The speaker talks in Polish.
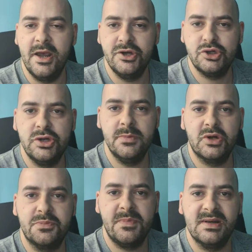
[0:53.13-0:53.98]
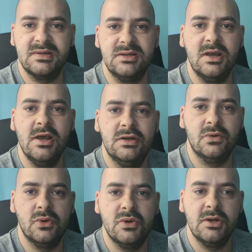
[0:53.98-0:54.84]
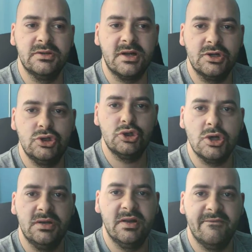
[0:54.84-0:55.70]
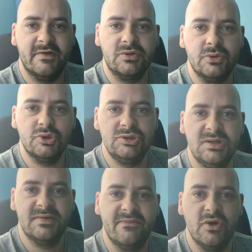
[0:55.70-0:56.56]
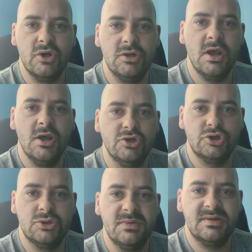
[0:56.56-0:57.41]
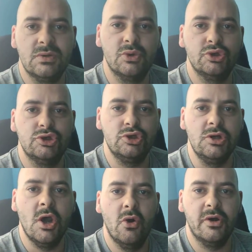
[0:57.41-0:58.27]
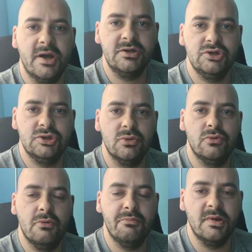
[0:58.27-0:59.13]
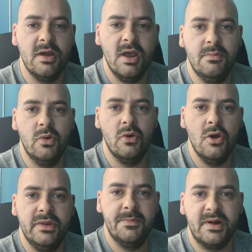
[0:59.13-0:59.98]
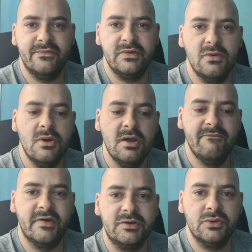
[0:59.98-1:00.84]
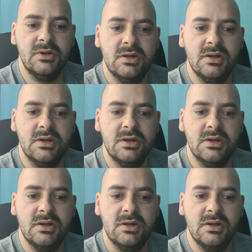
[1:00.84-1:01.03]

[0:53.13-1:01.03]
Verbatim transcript: a jeśli nie masz pasji, to tracisz na wartości swojej rzeczywistości. Ogarnij się, chłopie, bo naprawdę warto